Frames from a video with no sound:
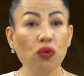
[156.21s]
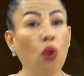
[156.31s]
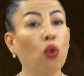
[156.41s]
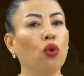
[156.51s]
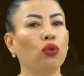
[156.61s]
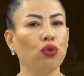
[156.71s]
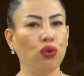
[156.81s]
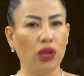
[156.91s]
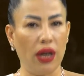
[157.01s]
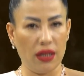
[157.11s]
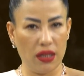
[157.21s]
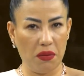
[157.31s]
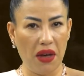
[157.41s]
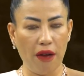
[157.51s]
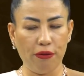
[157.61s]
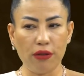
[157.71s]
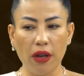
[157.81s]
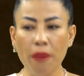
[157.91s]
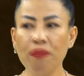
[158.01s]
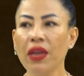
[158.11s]
Çok konuşacağınız bir
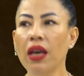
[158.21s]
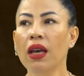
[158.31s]
hafta.